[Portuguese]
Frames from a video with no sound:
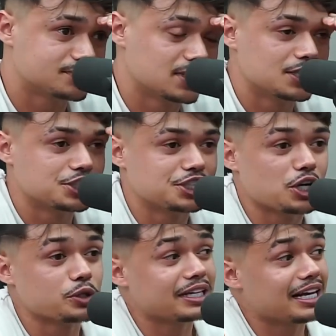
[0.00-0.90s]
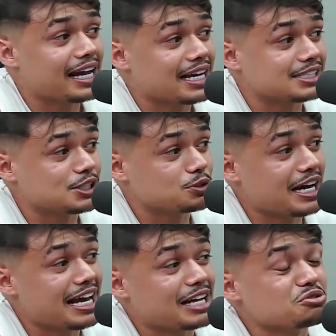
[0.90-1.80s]
Deu... Chegou na delegacia, o
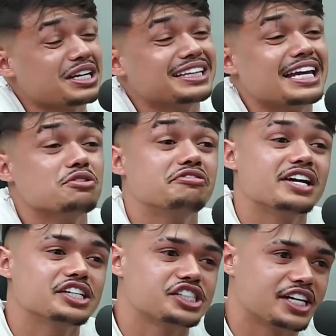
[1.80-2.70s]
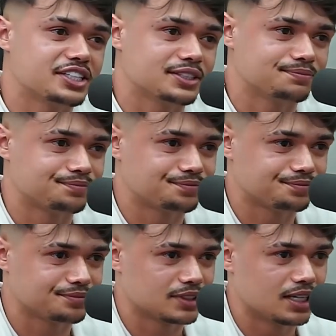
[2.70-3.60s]
delegado não que nem ouvia a gente.
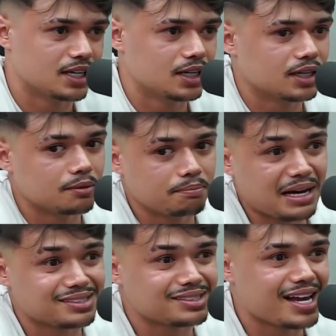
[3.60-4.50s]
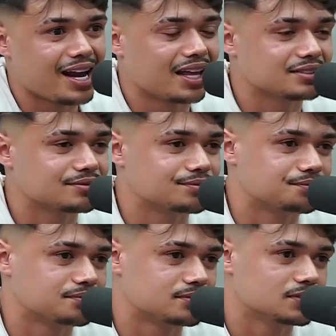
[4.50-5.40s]
Parcela.
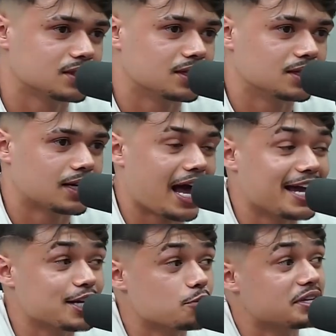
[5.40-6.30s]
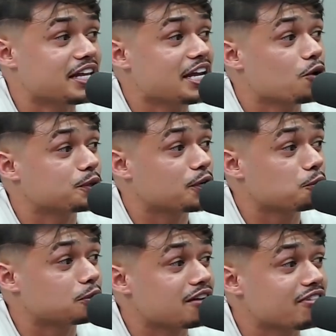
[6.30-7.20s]
Aí eu me dei conta que
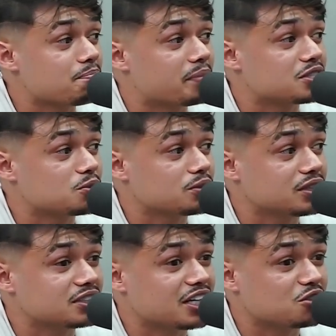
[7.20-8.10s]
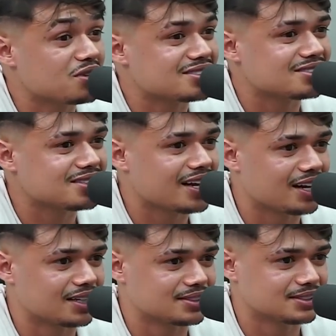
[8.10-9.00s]
eu tava preso quando entrei numa
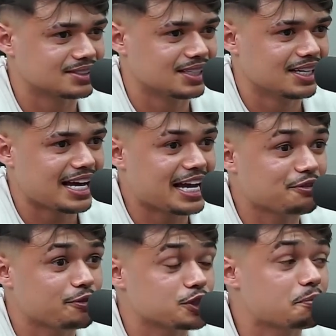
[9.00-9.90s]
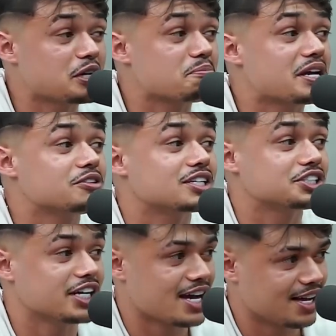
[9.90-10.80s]
cela. A gente foi os primeiros a
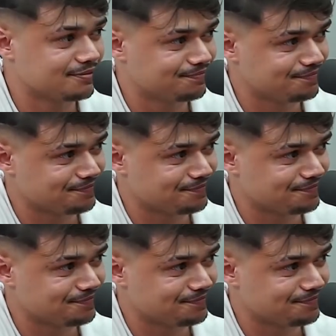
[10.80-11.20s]
chegar.